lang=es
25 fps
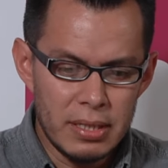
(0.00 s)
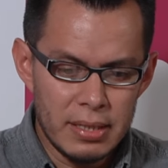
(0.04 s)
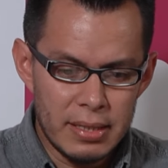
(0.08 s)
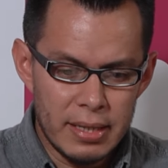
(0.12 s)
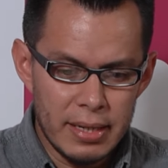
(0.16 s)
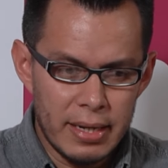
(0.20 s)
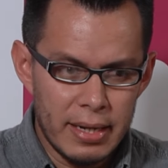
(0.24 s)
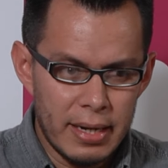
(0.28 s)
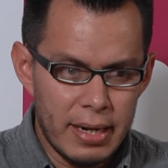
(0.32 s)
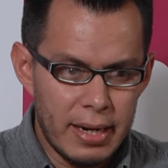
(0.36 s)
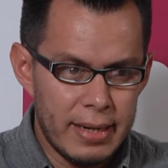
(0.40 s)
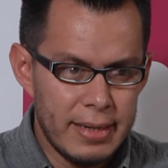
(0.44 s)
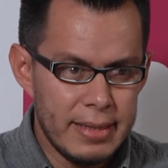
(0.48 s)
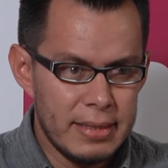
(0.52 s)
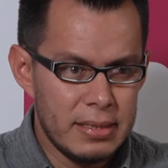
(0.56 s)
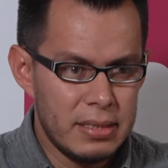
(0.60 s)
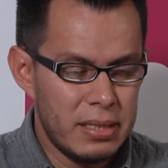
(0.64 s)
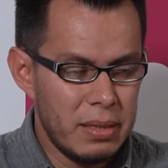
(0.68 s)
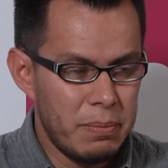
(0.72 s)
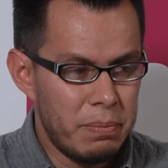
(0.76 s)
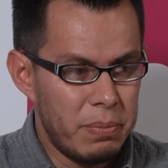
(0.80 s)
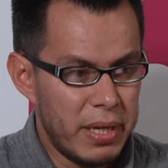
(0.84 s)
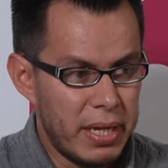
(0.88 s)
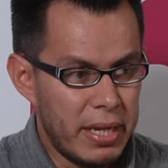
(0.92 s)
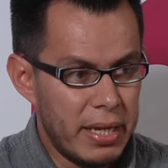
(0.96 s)
integrar
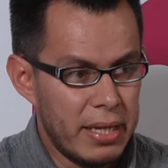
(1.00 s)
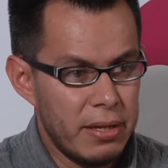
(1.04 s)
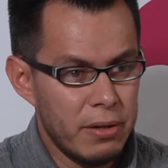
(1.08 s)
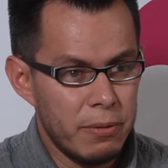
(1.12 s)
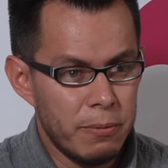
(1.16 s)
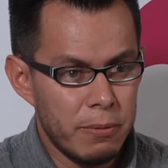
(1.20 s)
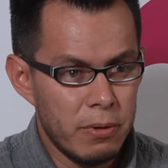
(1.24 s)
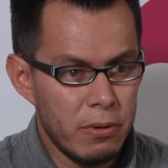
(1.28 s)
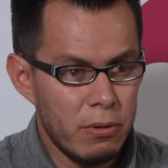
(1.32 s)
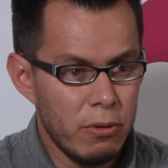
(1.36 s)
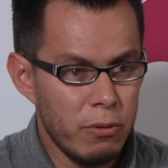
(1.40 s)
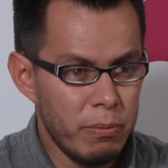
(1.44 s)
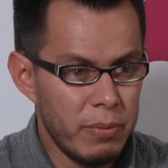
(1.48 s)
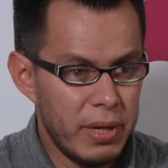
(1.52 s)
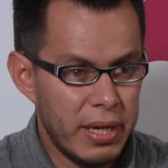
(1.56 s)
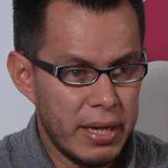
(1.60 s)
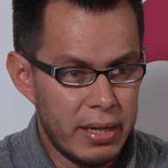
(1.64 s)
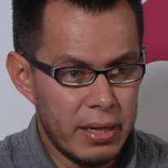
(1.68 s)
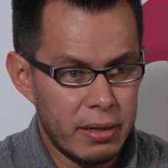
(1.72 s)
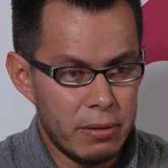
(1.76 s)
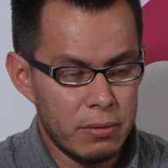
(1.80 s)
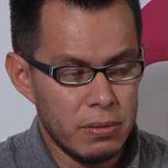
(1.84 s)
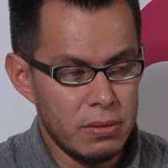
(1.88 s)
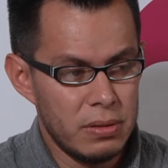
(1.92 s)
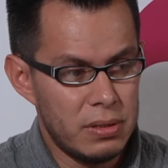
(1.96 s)
este pequeño volumen
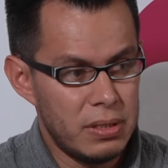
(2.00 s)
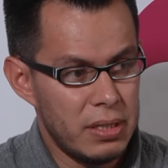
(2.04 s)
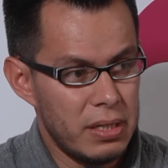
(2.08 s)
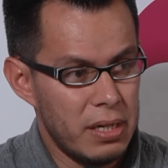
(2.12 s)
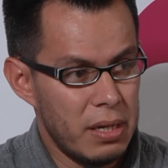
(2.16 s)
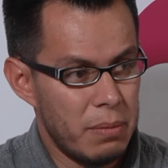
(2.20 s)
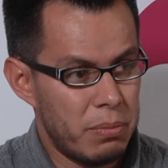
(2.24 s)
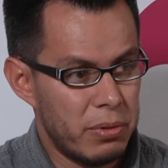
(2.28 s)
que contiene